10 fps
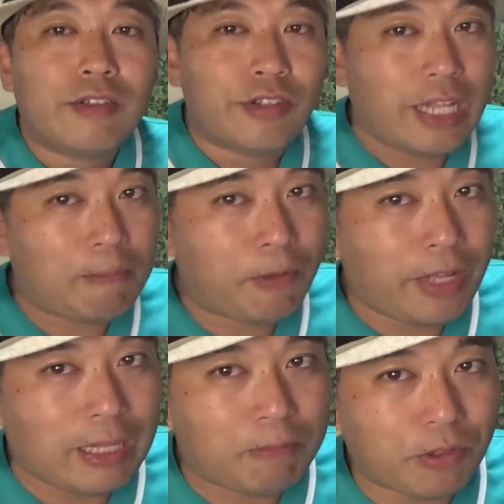
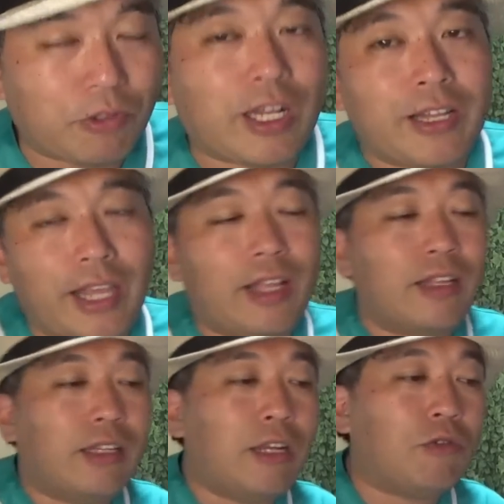クリープハイプとかね、
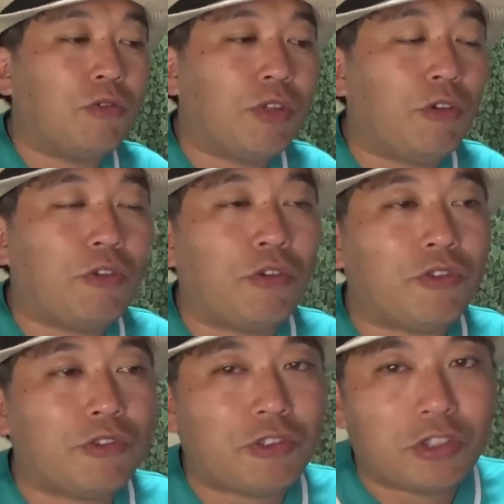あの、いろいろ
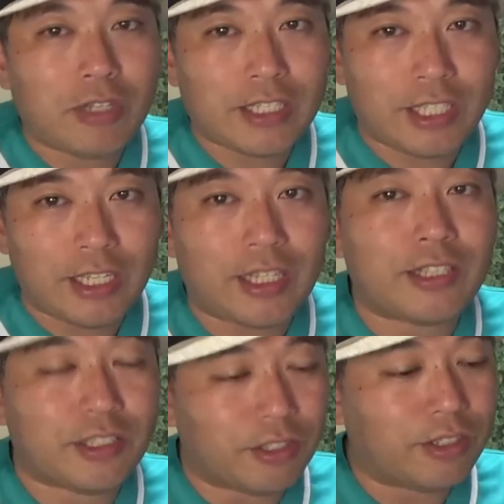予習はしていたん
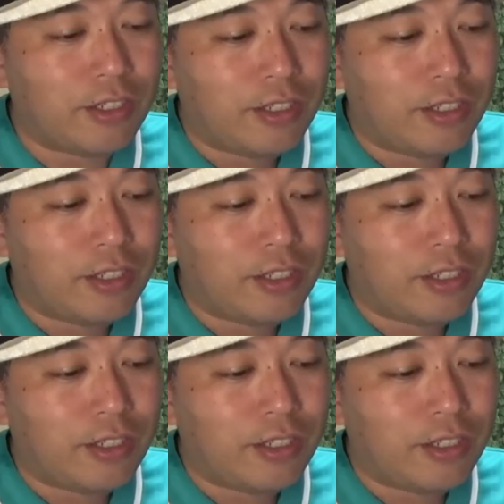ですよ。